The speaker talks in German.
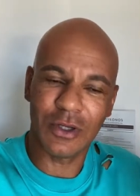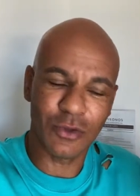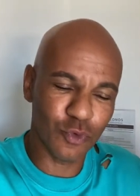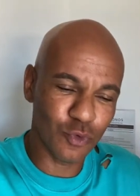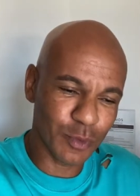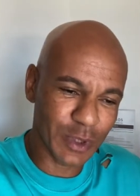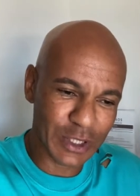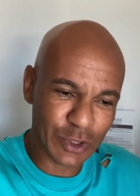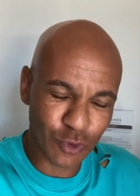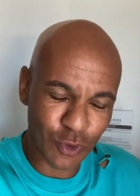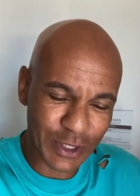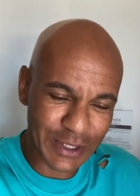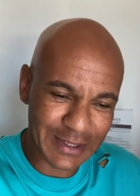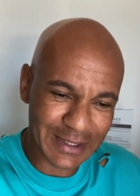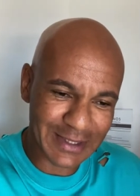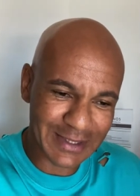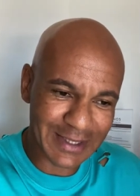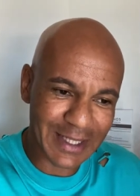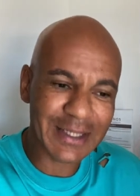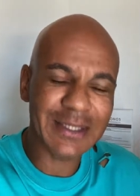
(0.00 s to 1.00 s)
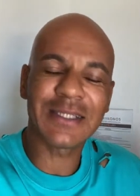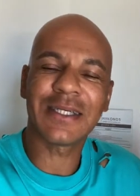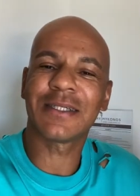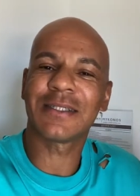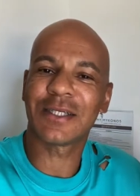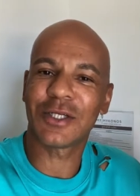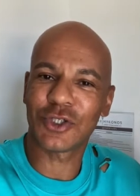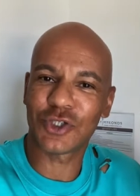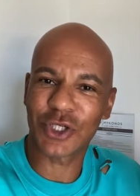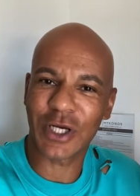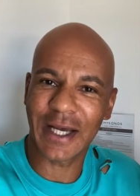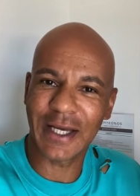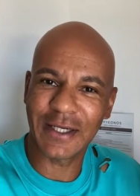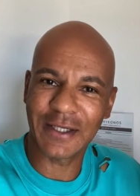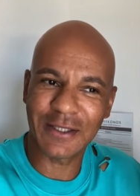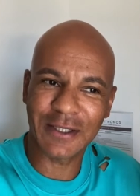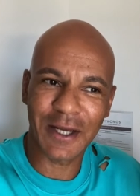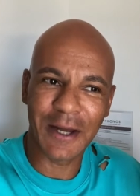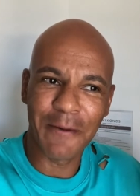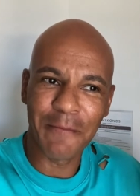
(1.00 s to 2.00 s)
über ein neues Gesetz jetzt
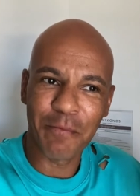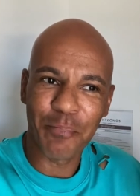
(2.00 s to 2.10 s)
entscheidet,